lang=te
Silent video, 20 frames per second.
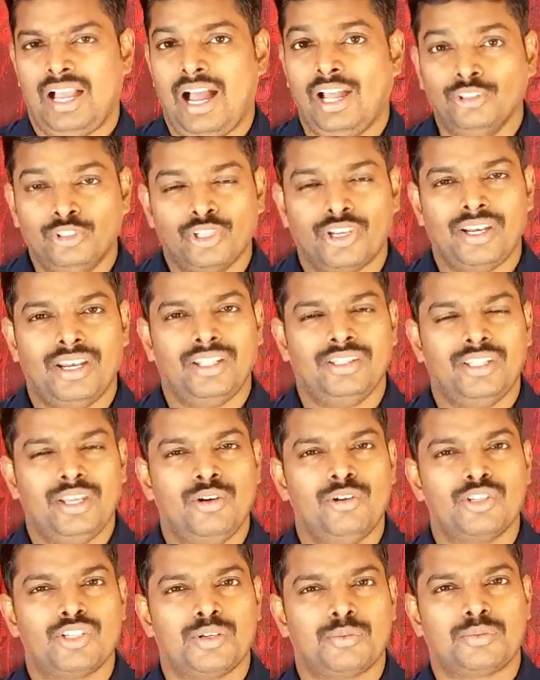అందుకనే
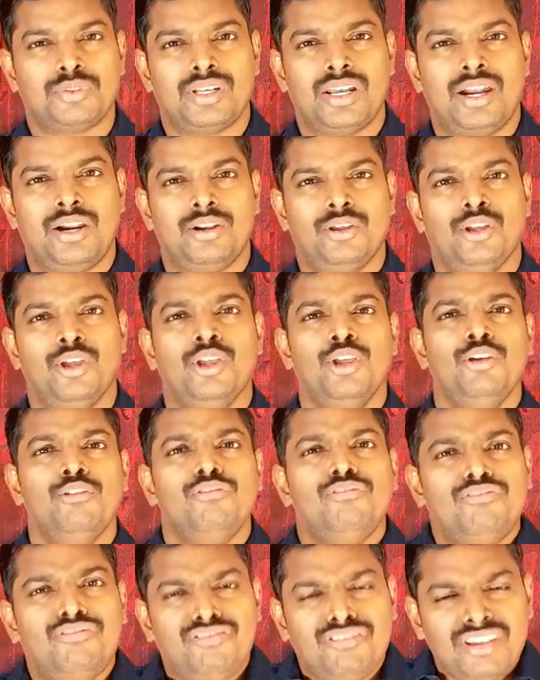దేవుడు చెప్తున్నాడు
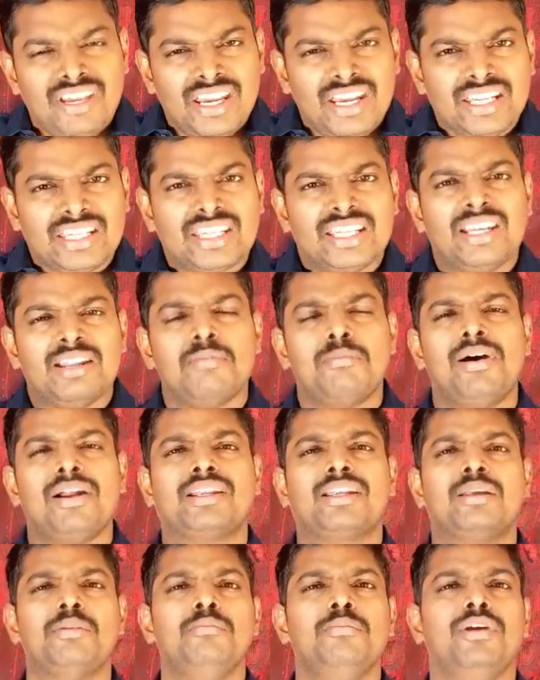వీటిని
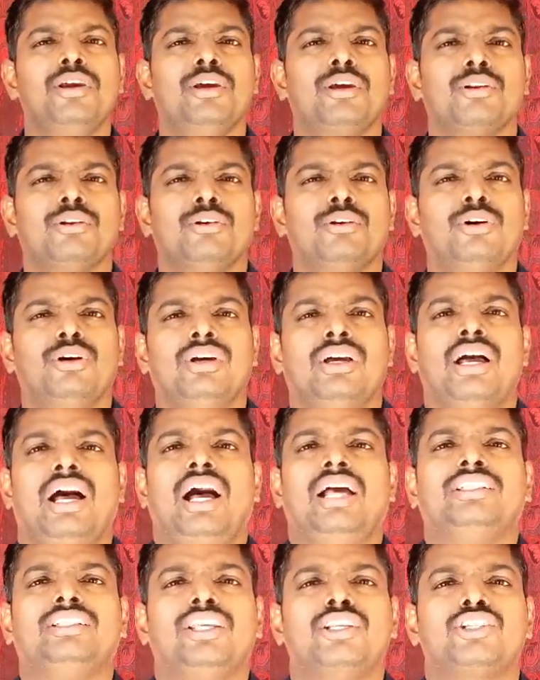బట్టి మీరు
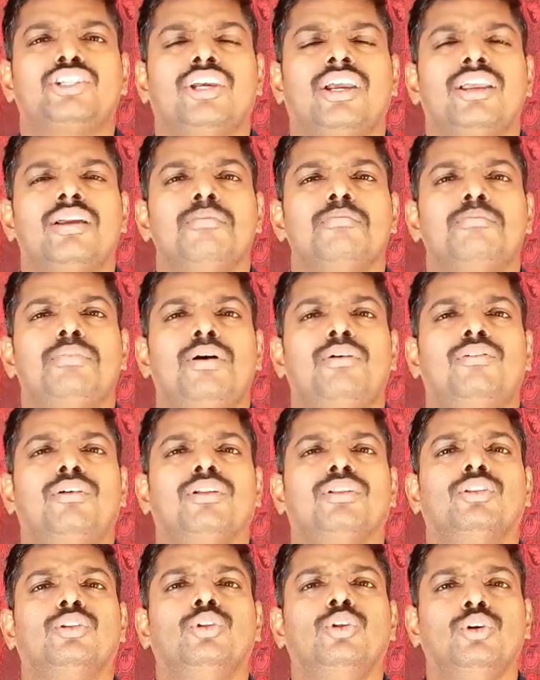
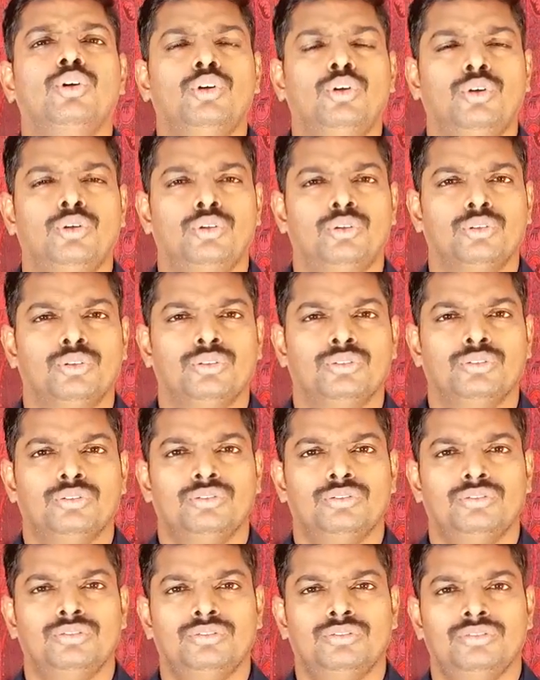అతిశయింపవద్దు
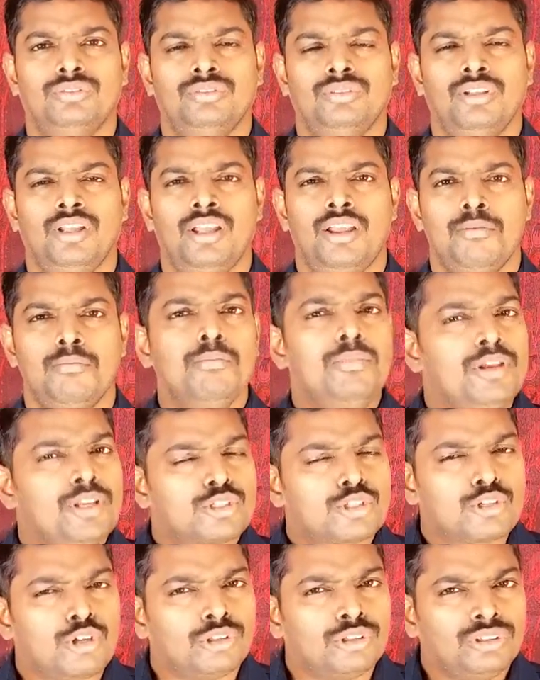మీ
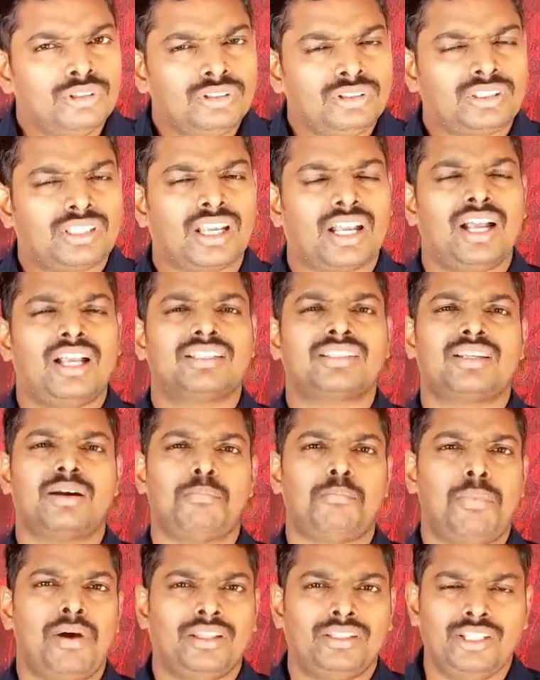సొంతగా
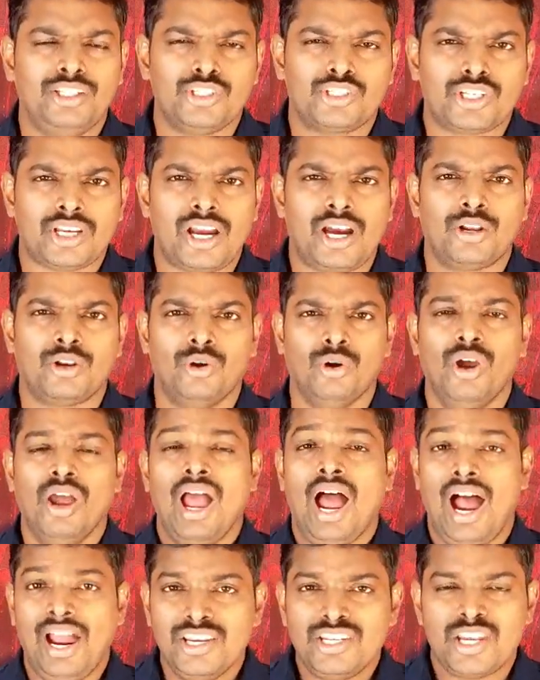సంపాదించాను
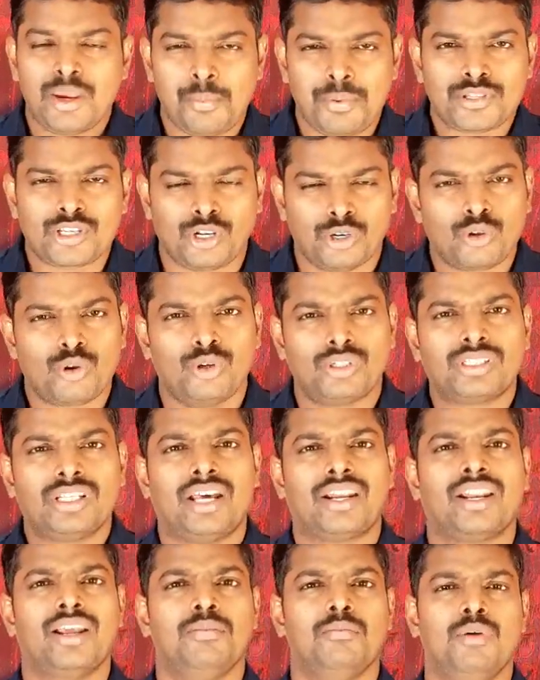అని చెప్పేసి
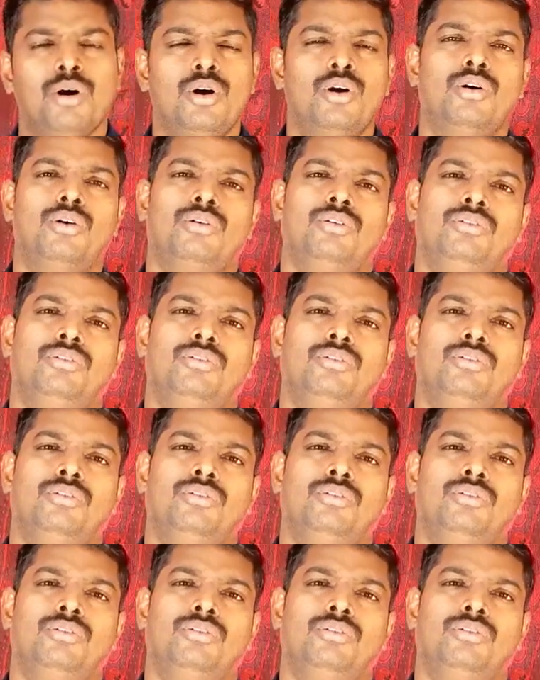అనుకుంటారేమో